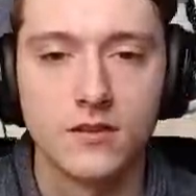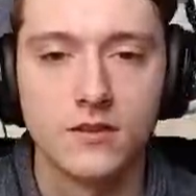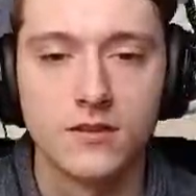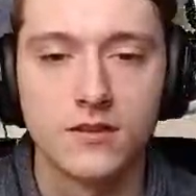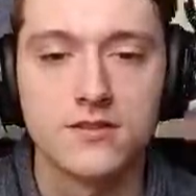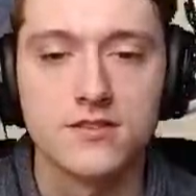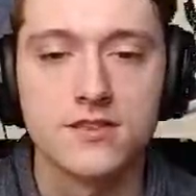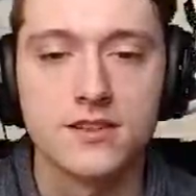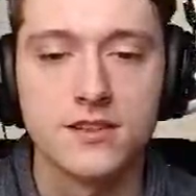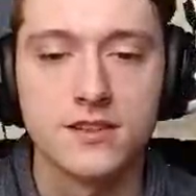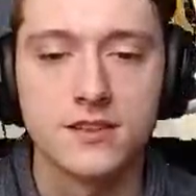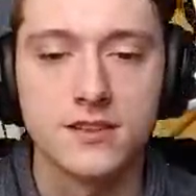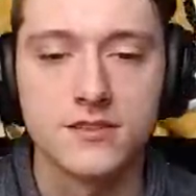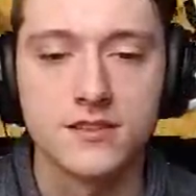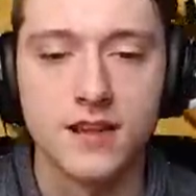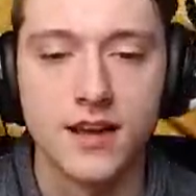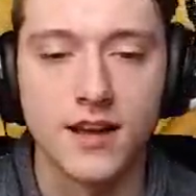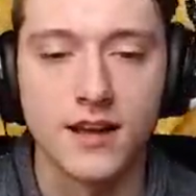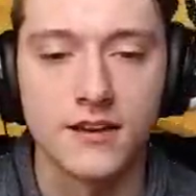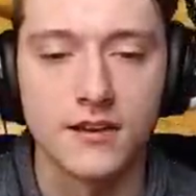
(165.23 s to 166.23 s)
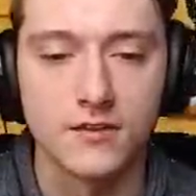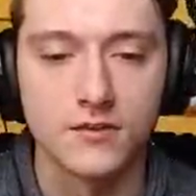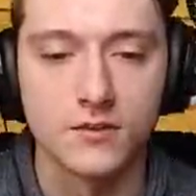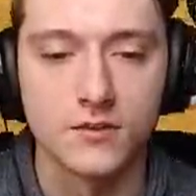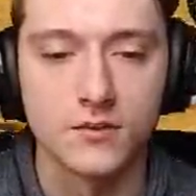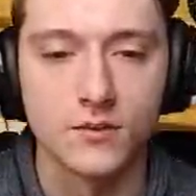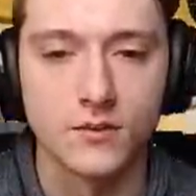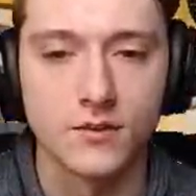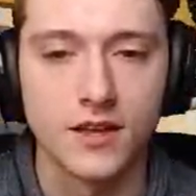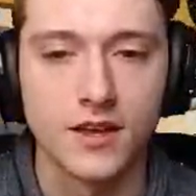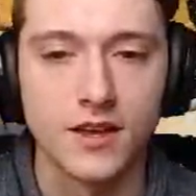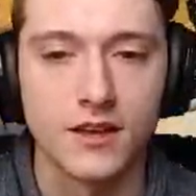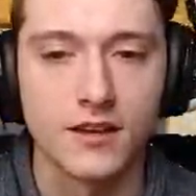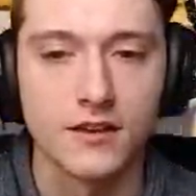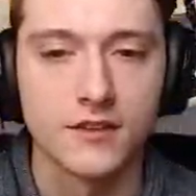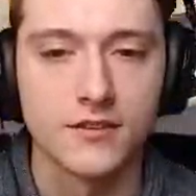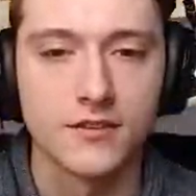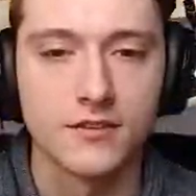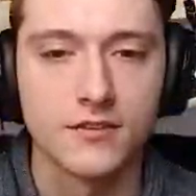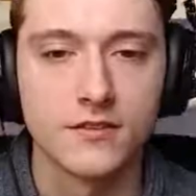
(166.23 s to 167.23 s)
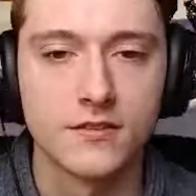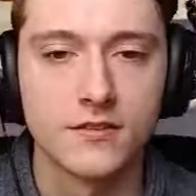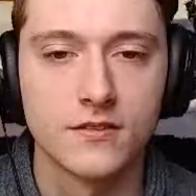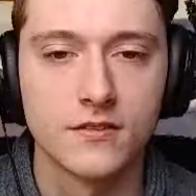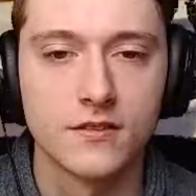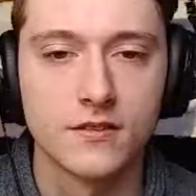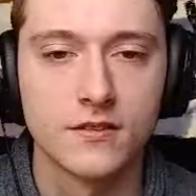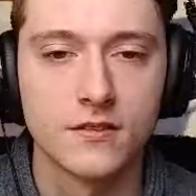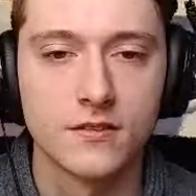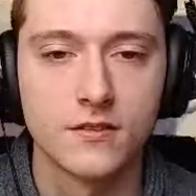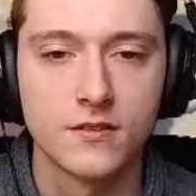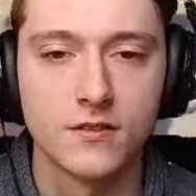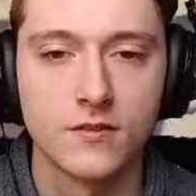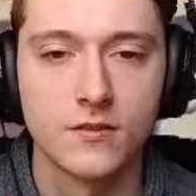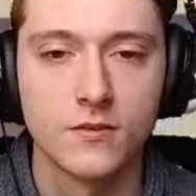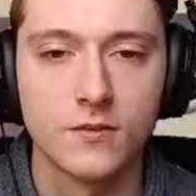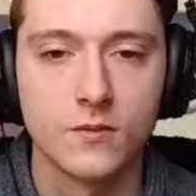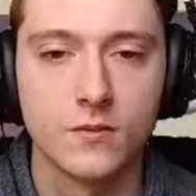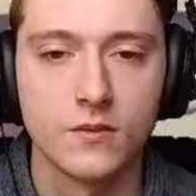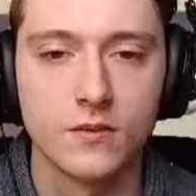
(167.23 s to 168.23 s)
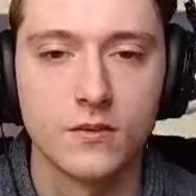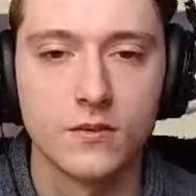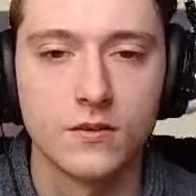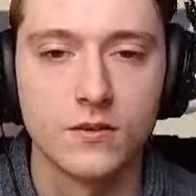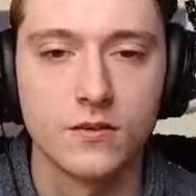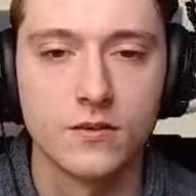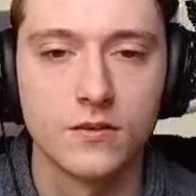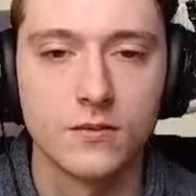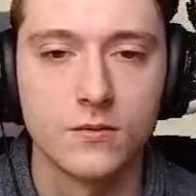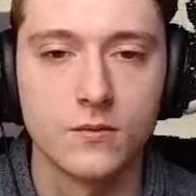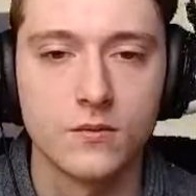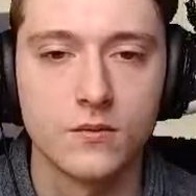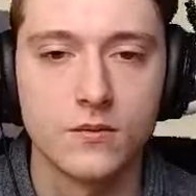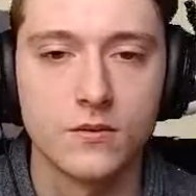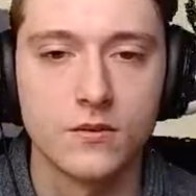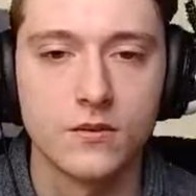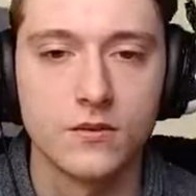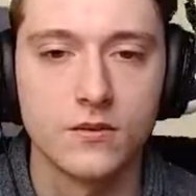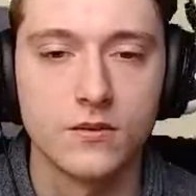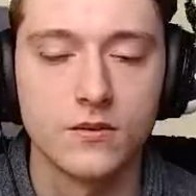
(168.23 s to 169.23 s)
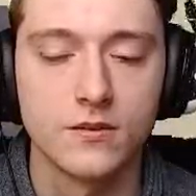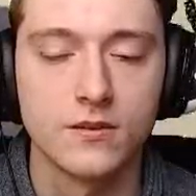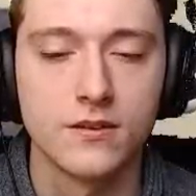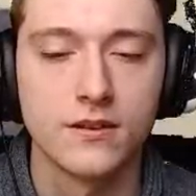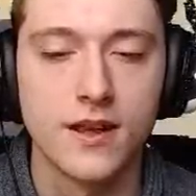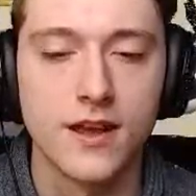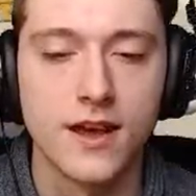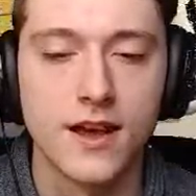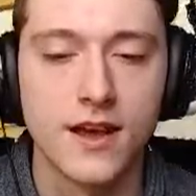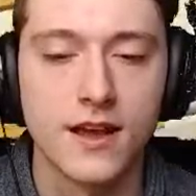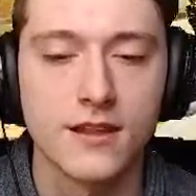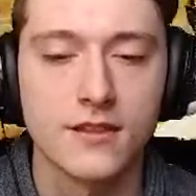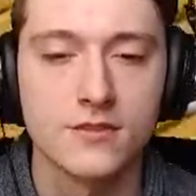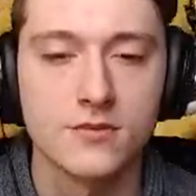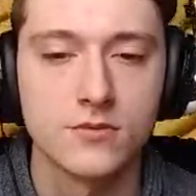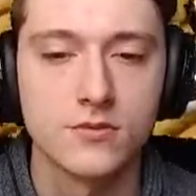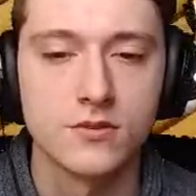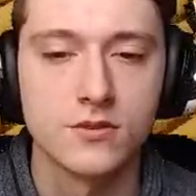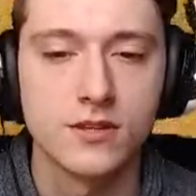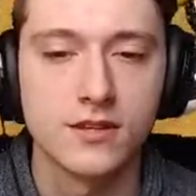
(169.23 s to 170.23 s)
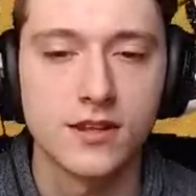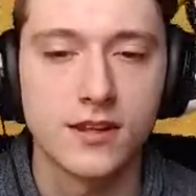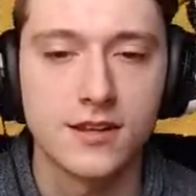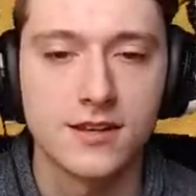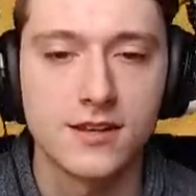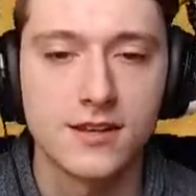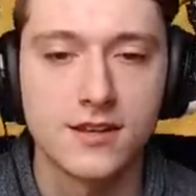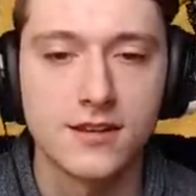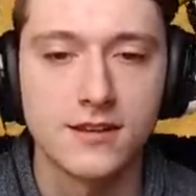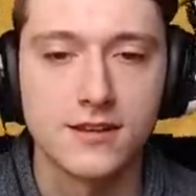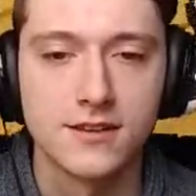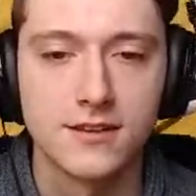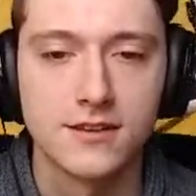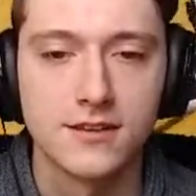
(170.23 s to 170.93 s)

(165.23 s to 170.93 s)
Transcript: Das, das Rand sozusagen. Der Rand. So. So. Nein, zu niedrig.